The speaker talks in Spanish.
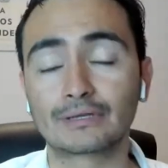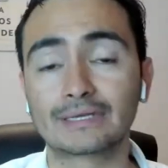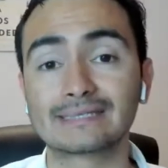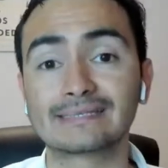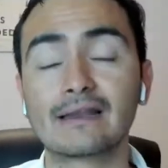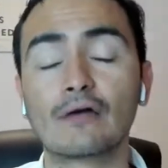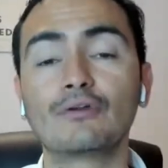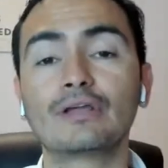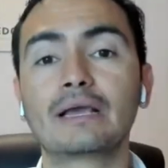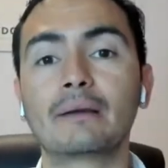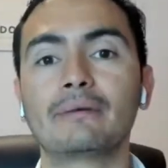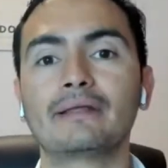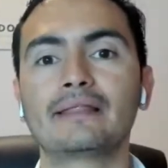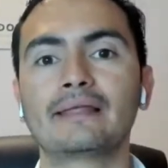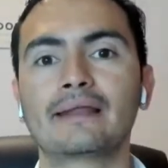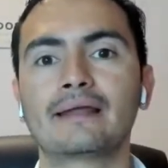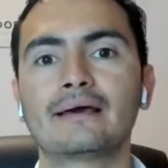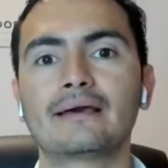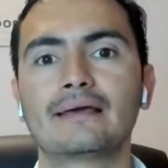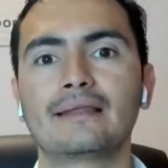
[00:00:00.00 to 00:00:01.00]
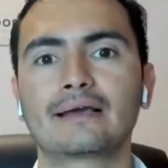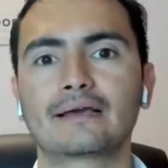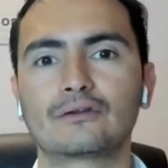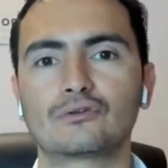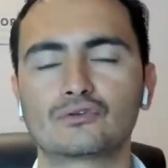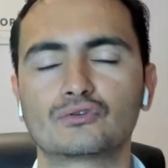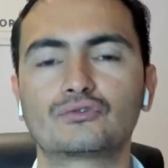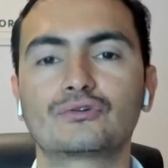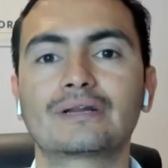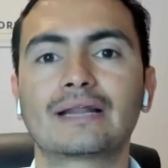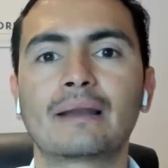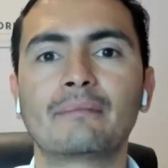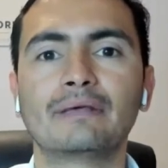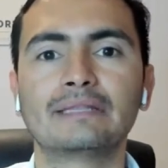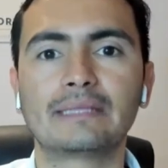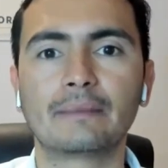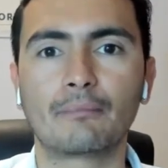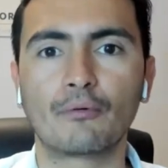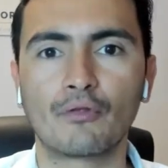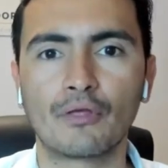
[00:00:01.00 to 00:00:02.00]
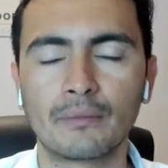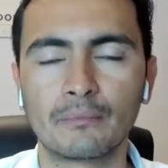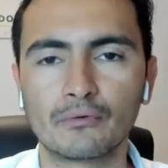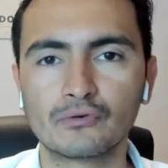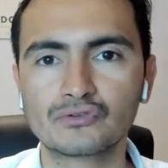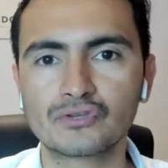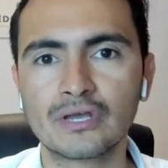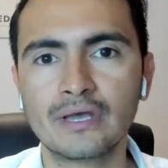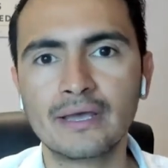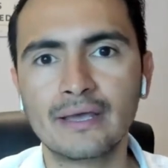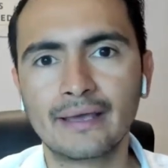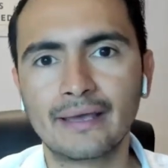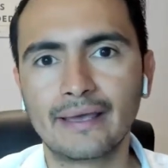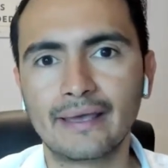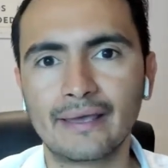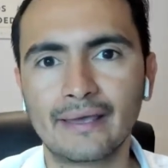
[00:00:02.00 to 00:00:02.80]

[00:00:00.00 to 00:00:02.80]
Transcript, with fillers: porque es la única manera en la que nosotros realmente podemos,